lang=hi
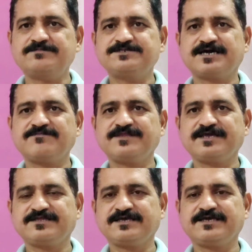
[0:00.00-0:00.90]
अब जरा हम
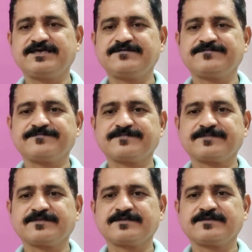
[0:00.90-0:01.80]
देखते हैं
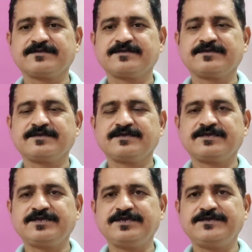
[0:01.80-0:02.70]

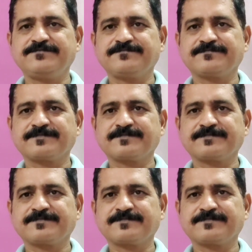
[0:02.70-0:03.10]
कि